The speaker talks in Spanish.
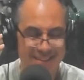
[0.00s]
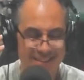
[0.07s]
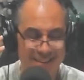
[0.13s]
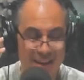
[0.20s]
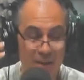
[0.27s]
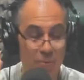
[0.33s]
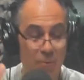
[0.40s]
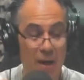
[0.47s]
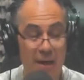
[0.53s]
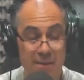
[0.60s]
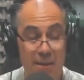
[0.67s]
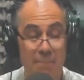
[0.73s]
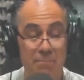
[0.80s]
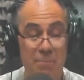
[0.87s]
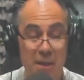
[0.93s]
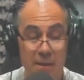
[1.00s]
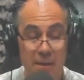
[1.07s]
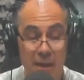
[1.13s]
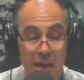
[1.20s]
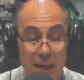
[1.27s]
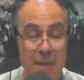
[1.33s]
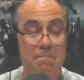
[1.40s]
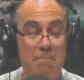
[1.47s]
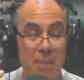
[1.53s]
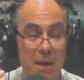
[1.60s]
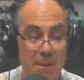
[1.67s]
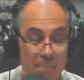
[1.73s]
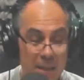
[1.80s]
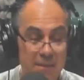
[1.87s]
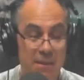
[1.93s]
en lugares también
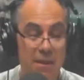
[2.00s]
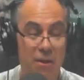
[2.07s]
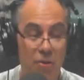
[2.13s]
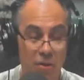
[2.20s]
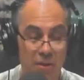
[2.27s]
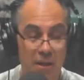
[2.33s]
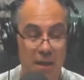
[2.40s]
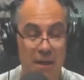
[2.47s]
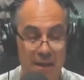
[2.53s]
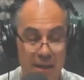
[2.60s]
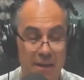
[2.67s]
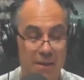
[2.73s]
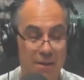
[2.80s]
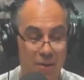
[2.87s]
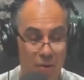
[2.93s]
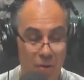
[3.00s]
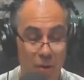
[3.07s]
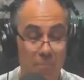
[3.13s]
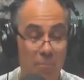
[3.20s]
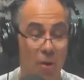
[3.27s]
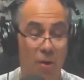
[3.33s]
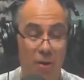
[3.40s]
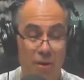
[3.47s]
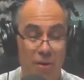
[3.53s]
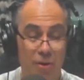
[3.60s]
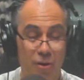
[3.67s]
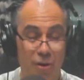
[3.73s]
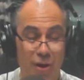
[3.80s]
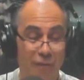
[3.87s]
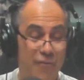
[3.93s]
emblemáticos del género, como
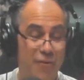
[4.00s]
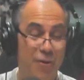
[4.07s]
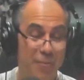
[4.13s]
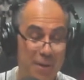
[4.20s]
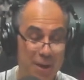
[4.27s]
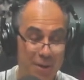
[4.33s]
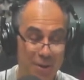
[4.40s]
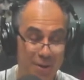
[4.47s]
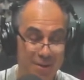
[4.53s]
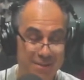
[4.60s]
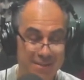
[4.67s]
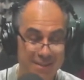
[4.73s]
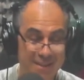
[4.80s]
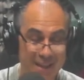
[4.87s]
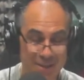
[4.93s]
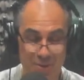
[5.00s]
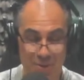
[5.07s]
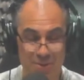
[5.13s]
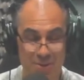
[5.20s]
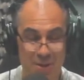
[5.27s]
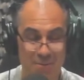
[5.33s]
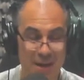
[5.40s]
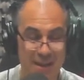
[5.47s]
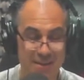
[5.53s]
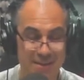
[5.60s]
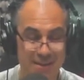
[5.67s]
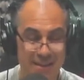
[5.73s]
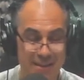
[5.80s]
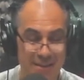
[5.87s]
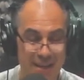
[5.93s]
Café Homero, Teatro
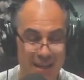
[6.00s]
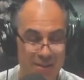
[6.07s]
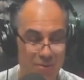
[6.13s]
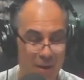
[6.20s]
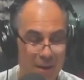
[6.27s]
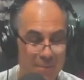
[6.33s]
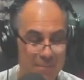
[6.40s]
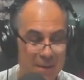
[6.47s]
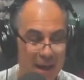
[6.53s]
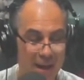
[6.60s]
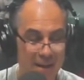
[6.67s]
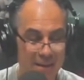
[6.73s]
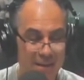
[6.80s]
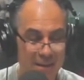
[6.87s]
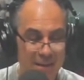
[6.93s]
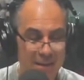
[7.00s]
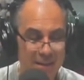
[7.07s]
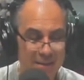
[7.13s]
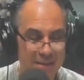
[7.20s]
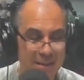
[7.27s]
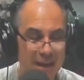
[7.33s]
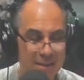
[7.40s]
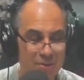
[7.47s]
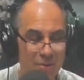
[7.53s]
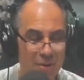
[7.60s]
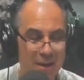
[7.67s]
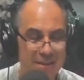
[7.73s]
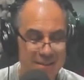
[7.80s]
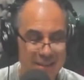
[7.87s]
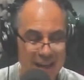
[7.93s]
Cervantes, Teatro Alvear, Teatro
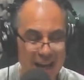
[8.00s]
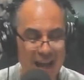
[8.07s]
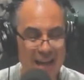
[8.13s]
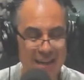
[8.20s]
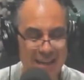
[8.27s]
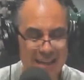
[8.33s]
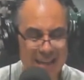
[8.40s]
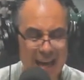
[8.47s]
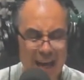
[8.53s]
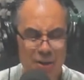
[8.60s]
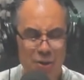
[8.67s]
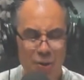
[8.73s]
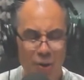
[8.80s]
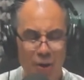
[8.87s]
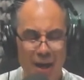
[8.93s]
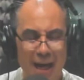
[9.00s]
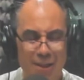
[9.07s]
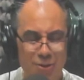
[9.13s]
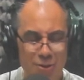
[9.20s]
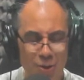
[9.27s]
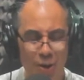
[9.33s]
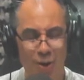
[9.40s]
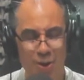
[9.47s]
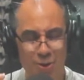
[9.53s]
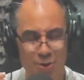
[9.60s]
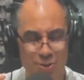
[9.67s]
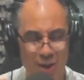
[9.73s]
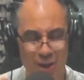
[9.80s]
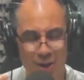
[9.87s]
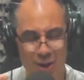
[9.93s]
Astral, Caño
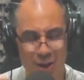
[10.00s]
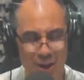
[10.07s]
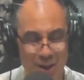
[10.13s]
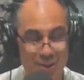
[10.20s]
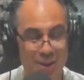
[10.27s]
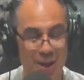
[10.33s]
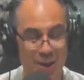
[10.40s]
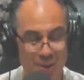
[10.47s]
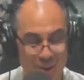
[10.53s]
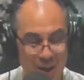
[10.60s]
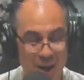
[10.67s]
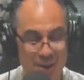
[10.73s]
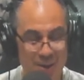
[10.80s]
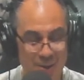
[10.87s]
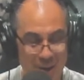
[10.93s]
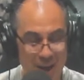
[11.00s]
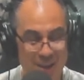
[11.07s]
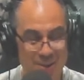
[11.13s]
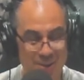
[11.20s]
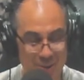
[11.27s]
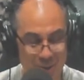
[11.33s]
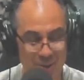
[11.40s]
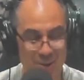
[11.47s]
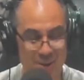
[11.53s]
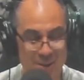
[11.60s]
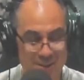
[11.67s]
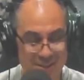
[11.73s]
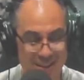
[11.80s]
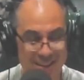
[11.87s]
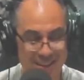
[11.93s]
14, el legendario Caño
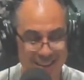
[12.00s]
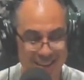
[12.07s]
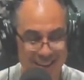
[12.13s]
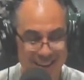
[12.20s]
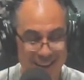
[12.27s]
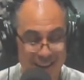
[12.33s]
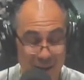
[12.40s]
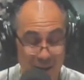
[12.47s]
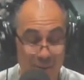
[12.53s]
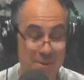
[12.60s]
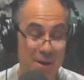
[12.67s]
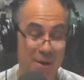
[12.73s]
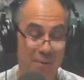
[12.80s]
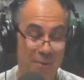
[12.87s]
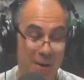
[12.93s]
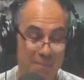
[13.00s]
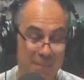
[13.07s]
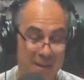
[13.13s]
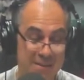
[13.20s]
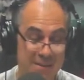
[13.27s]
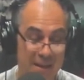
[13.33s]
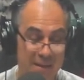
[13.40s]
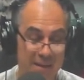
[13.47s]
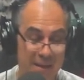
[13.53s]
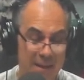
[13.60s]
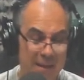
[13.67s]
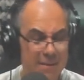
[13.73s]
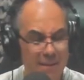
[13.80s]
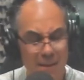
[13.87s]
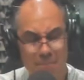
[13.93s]
14, el viejo almacén,
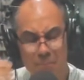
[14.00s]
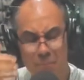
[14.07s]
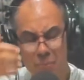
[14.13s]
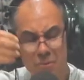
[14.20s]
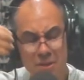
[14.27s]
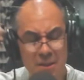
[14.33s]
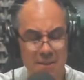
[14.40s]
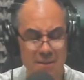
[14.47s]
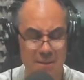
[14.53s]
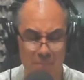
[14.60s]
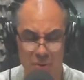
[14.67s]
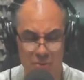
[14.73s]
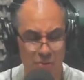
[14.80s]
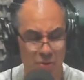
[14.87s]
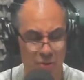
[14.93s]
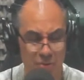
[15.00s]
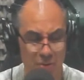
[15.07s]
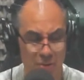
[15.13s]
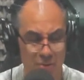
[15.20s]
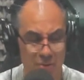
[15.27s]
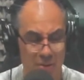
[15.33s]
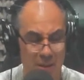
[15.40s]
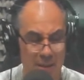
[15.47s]
entre muchísimos otros.